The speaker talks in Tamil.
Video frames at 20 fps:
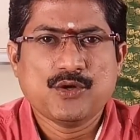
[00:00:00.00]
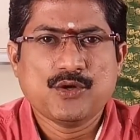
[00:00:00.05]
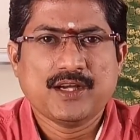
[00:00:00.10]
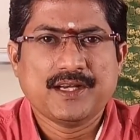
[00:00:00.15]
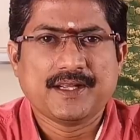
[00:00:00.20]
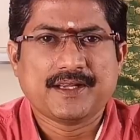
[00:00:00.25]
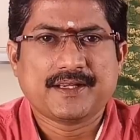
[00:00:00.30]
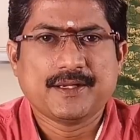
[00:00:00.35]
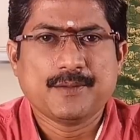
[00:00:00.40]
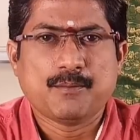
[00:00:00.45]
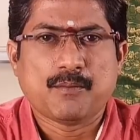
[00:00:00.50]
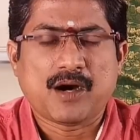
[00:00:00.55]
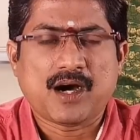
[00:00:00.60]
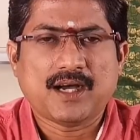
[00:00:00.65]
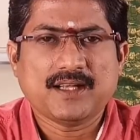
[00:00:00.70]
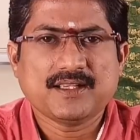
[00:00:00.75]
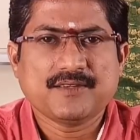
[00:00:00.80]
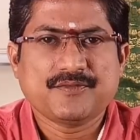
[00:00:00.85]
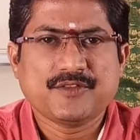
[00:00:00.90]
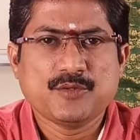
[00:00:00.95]
உங்களுக்கு
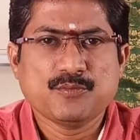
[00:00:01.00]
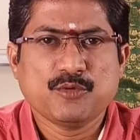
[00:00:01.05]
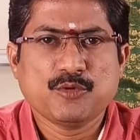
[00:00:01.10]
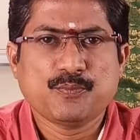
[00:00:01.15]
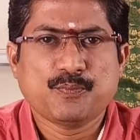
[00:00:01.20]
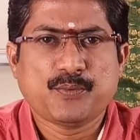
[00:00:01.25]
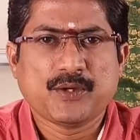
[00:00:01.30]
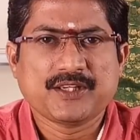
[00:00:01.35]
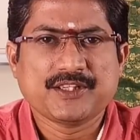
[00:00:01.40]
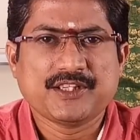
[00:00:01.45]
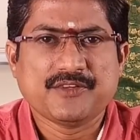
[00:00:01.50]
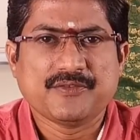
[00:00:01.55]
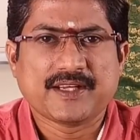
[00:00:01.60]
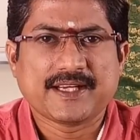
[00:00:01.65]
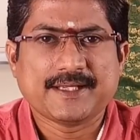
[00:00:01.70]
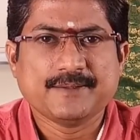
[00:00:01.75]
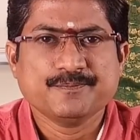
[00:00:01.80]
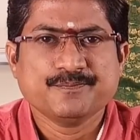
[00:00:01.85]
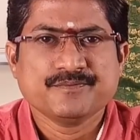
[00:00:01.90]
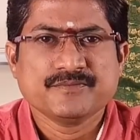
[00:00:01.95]
மாதத்தின்
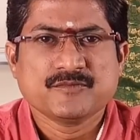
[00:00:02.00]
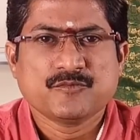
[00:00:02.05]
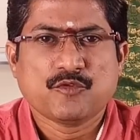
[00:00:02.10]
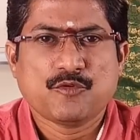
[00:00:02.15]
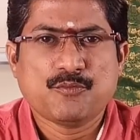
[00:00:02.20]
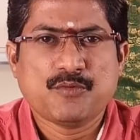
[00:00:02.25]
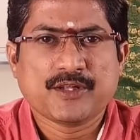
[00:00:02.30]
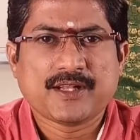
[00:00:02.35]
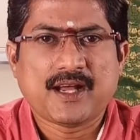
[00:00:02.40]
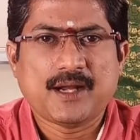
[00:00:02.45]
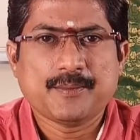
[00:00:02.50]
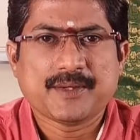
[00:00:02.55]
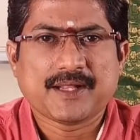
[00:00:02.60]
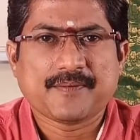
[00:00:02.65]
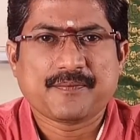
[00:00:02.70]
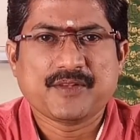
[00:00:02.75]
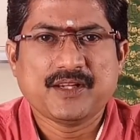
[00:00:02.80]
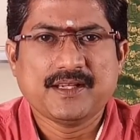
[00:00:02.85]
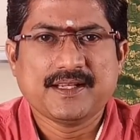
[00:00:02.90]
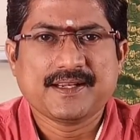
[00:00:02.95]
முற்பகுதி வரை
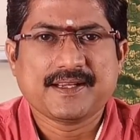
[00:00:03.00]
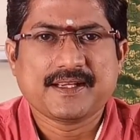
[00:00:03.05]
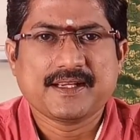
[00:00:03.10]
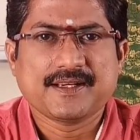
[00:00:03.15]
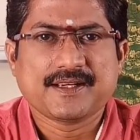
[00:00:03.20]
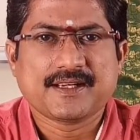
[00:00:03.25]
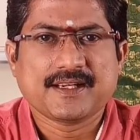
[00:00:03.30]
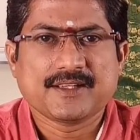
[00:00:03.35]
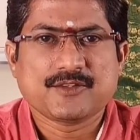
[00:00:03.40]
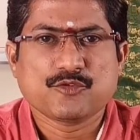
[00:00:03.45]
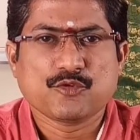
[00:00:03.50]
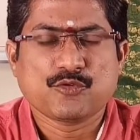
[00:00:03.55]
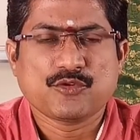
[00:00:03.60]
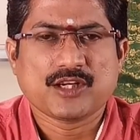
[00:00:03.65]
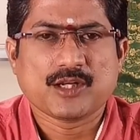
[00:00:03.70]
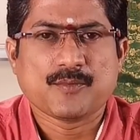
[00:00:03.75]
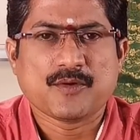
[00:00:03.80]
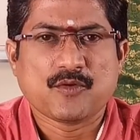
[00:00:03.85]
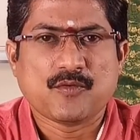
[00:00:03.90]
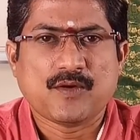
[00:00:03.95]
ஒன்பதாம் இடத்தில் இருக்கின்ற
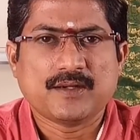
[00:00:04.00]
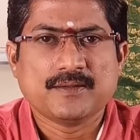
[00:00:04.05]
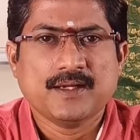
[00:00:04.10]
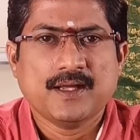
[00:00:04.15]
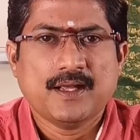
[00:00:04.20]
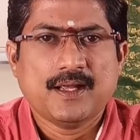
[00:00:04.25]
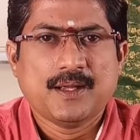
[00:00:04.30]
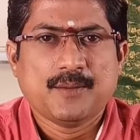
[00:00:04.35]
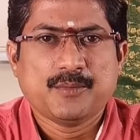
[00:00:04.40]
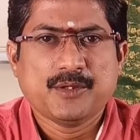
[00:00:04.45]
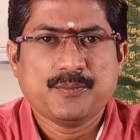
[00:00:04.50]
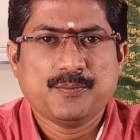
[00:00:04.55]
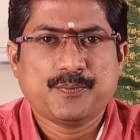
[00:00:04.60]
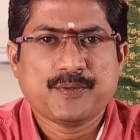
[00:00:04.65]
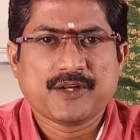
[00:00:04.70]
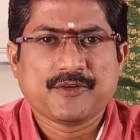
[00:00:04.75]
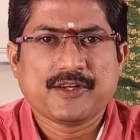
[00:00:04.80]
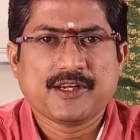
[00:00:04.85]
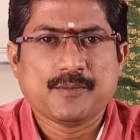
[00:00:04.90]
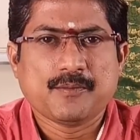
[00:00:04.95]
சுக்கர பகவான்
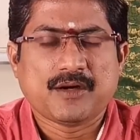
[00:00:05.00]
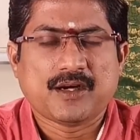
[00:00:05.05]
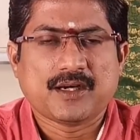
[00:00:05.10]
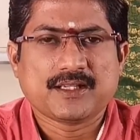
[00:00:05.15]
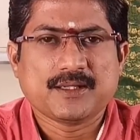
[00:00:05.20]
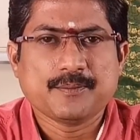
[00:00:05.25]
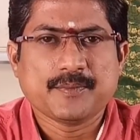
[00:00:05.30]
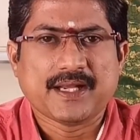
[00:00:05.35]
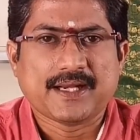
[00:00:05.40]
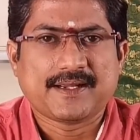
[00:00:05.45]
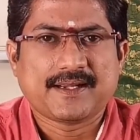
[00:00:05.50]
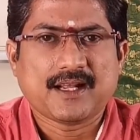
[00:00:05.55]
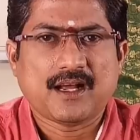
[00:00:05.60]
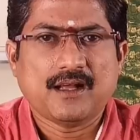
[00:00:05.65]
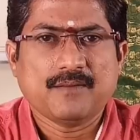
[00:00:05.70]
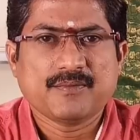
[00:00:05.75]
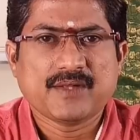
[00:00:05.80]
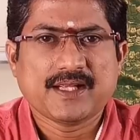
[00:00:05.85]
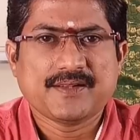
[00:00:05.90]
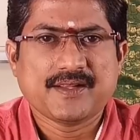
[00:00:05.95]
பிப்ரவரி மாதம்
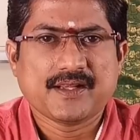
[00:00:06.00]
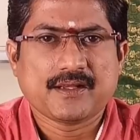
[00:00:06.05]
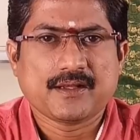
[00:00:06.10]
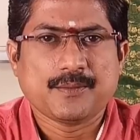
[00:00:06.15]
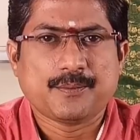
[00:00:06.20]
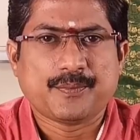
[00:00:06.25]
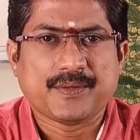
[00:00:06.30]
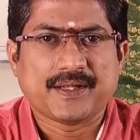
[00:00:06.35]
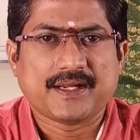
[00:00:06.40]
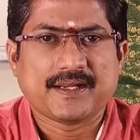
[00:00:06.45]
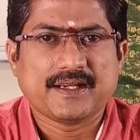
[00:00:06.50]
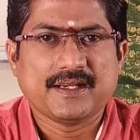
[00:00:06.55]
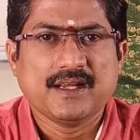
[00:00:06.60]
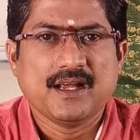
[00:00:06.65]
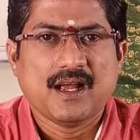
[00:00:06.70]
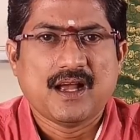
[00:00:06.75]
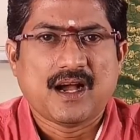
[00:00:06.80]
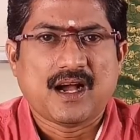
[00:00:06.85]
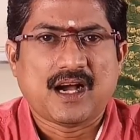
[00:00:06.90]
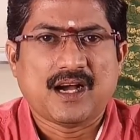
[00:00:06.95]
எட்டாம் தேதிக்கு
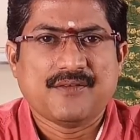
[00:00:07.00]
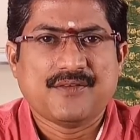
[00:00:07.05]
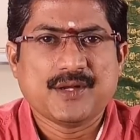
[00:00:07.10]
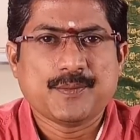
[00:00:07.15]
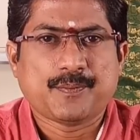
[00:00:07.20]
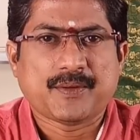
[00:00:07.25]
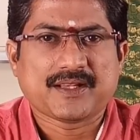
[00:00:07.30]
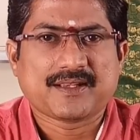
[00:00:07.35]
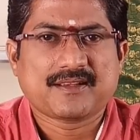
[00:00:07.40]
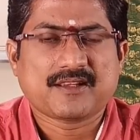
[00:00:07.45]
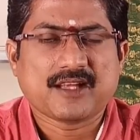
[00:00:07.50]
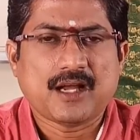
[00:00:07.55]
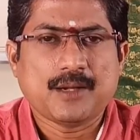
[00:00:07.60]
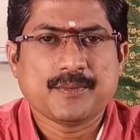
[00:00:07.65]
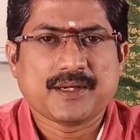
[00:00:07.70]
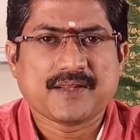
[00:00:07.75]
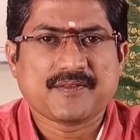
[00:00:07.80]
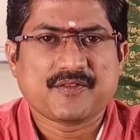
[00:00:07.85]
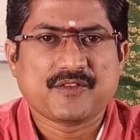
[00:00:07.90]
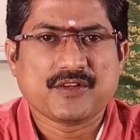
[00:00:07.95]
பிறகு அவர்
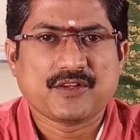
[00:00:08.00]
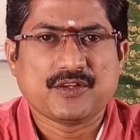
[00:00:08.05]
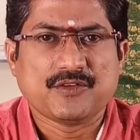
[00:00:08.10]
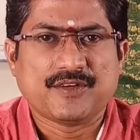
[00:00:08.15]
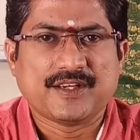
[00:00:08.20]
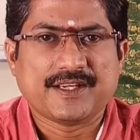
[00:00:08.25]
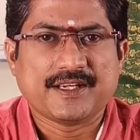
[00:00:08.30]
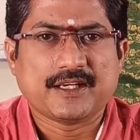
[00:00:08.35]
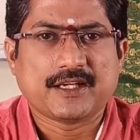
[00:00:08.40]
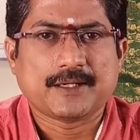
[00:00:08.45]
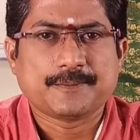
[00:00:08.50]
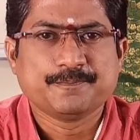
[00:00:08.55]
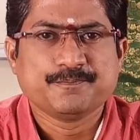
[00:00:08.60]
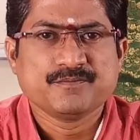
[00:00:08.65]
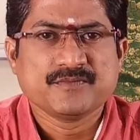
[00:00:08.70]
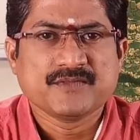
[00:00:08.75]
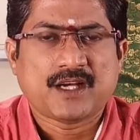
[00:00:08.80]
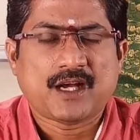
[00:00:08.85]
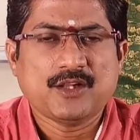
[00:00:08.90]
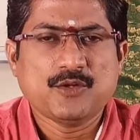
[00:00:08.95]
பத்தாம் இடத்துக்கு
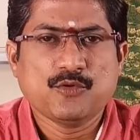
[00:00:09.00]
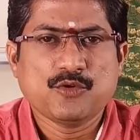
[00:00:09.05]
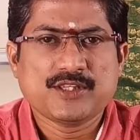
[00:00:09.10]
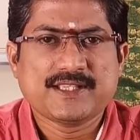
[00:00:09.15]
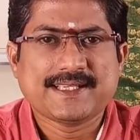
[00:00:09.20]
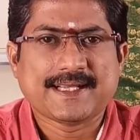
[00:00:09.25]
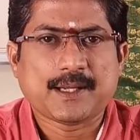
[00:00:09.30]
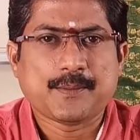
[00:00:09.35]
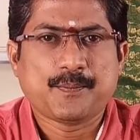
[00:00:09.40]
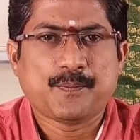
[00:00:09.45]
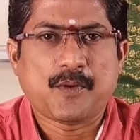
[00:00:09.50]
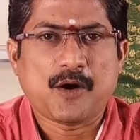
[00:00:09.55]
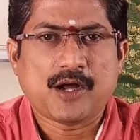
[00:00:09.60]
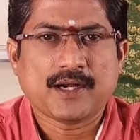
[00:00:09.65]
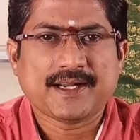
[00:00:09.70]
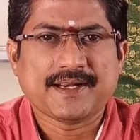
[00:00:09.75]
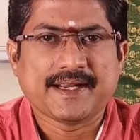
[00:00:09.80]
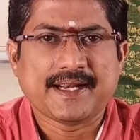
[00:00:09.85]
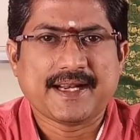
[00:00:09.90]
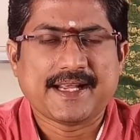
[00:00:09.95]
வருகிறார் அது ஒரு
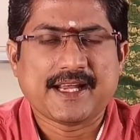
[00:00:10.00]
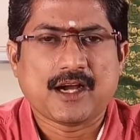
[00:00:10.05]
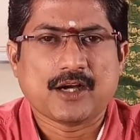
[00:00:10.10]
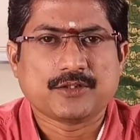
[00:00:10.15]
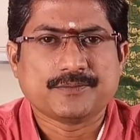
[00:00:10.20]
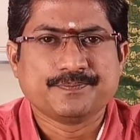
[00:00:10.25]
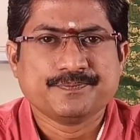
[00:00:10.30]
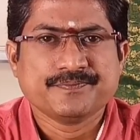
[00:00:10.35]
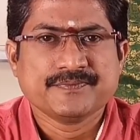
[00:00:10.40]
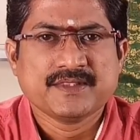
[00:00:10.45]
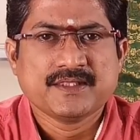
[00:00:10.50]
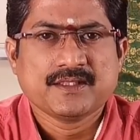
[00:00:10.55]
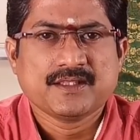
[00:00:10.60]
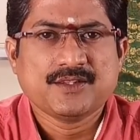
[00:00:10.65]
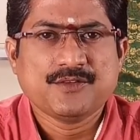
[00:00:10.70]
சிறப்பான நிலையாகும்